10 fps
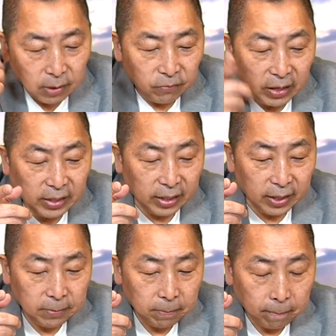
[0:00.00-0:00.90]
飞
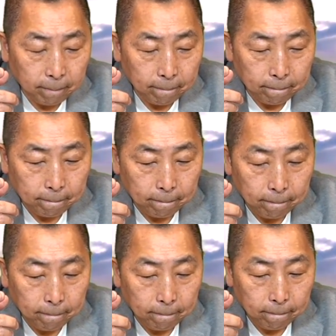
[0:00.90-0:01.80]
碟
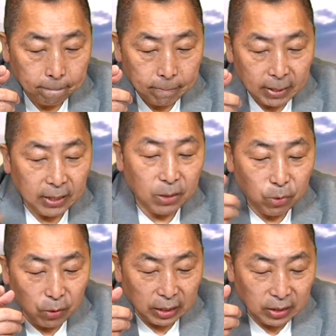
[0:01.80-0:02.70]
联
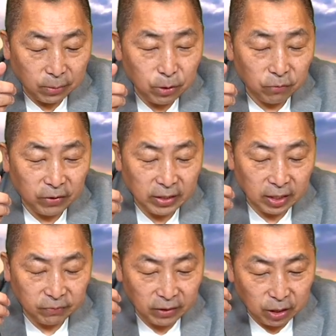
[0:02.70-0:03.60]
播网上面，因为飞
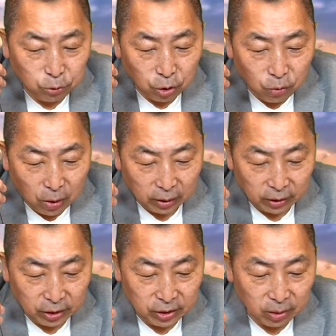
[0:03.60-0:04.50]
碟飞碟全
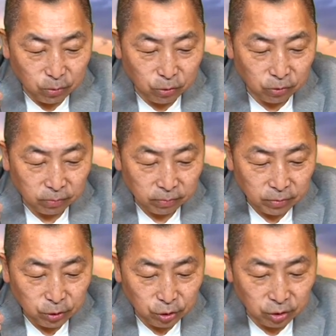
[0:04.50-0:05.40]
网的节目
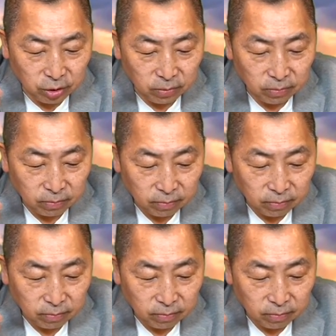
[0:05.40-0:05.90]
是